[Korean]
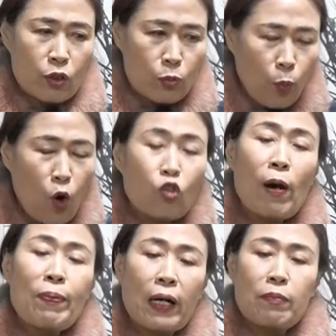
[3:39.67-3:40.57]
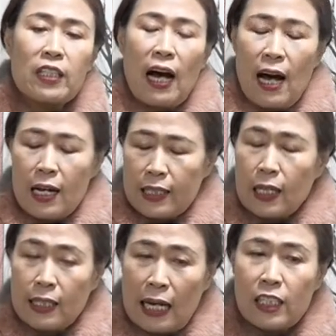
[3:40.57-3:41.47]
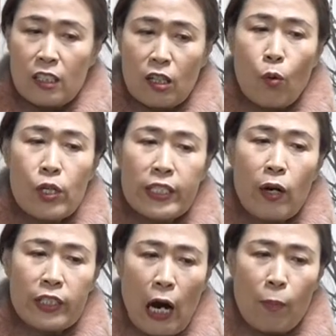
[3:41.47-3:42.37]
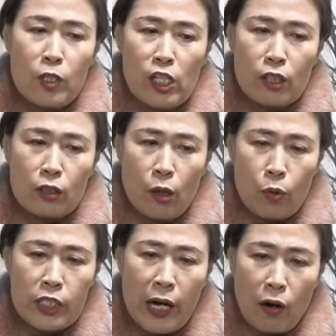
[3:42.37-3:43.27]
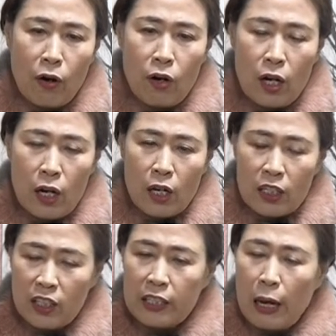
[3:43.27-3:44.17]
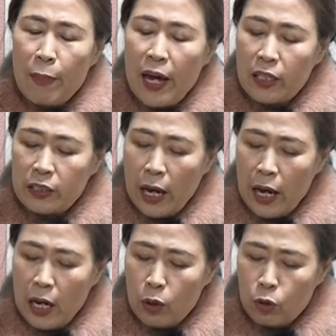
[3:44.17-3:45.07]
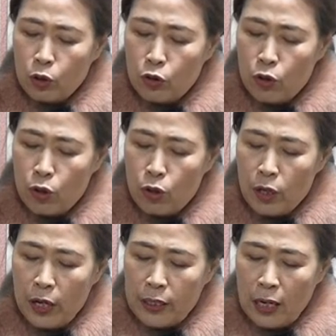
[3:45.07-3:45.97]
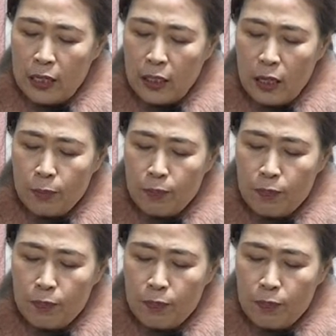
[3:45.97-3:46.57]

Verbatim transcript: 모두 완벽합니다. 자, 다시 들어 올리세요. 자, 엄지를 들어 올리세요. 그런 다음에 그대로 그 줄에다 이렇게